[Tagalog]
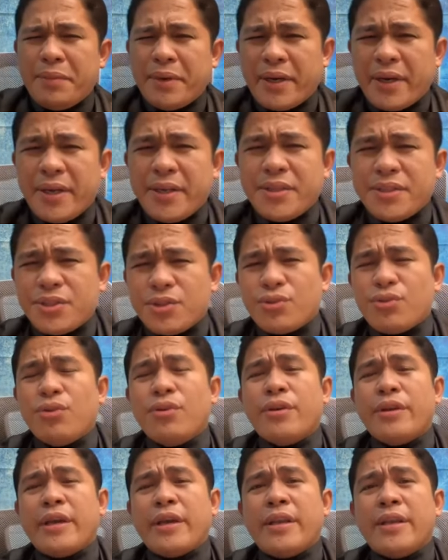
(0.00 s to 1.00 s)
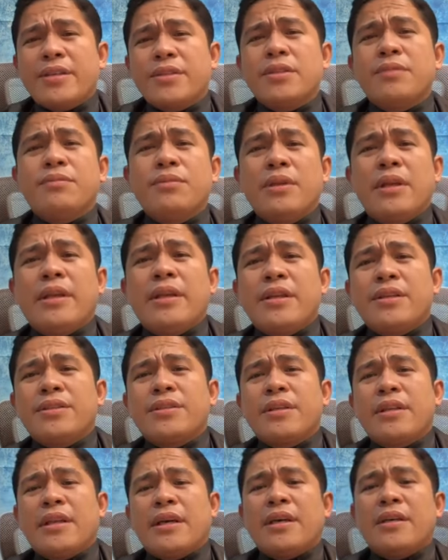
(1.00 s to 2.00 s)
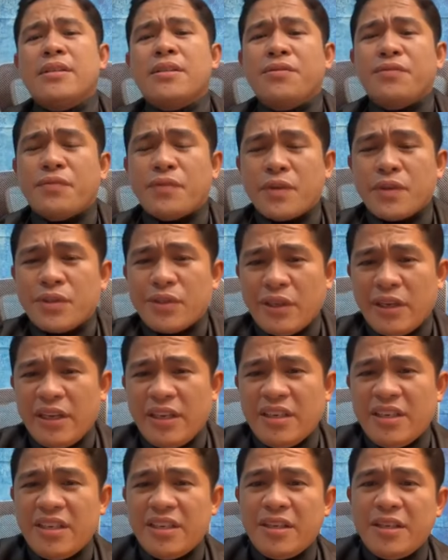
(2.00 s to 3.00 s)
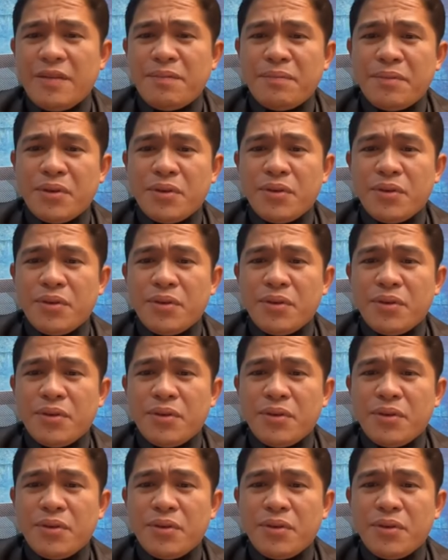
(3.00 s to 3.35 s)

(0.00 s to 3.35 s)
ng mga historia, nagsimula na sila sa 1st AD,